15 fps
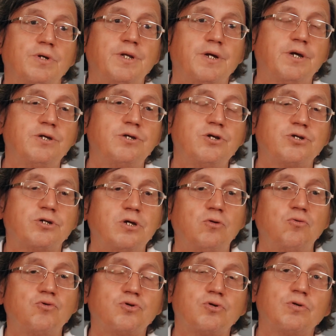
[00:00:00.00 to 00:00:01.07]
Энергетический
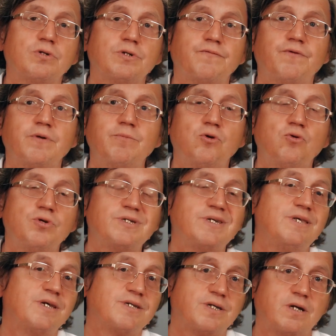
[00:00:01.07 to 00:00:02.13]
луч, он формируется
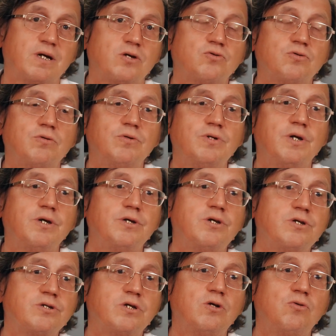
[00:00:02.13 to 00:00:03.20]
не сразу.
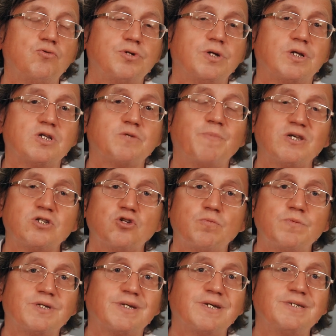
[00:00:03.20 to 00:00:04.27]
Энергетический луч – это
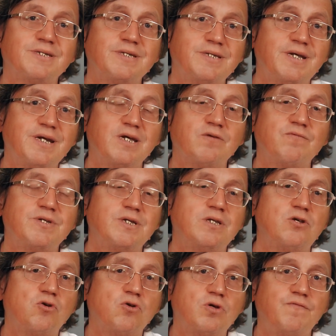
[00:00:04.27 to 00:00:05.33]
способность концентрировать
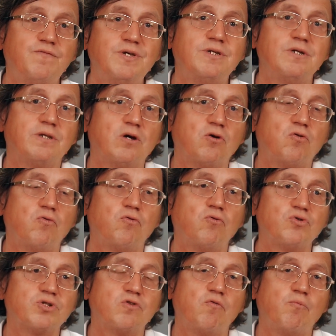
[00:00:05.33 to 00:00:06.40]
энергию в виде
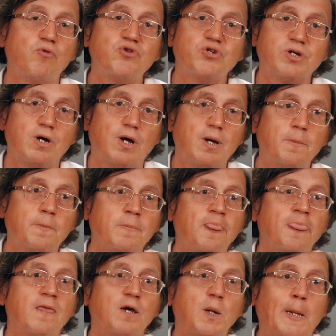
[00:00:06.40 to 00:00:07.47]
такого узкого пучка,
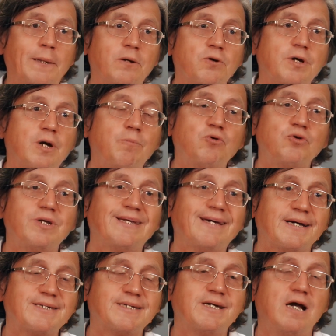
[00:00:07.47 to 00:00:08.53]
который работает
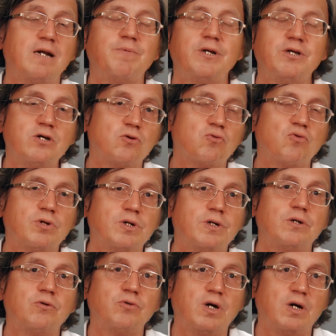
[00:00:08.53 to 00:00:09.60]
как скальпель
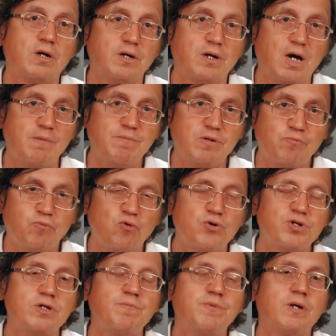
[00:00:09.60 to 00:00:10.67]
хирурга на камень
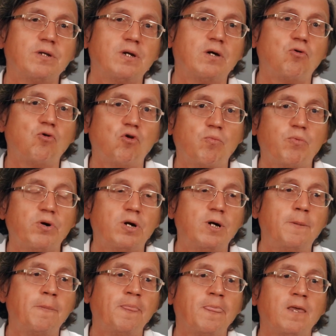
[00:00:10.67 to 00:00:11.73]
почки, например, на
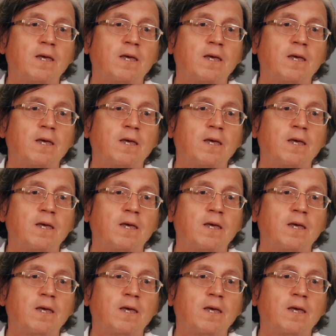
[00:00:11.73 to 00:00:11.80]
опухоль.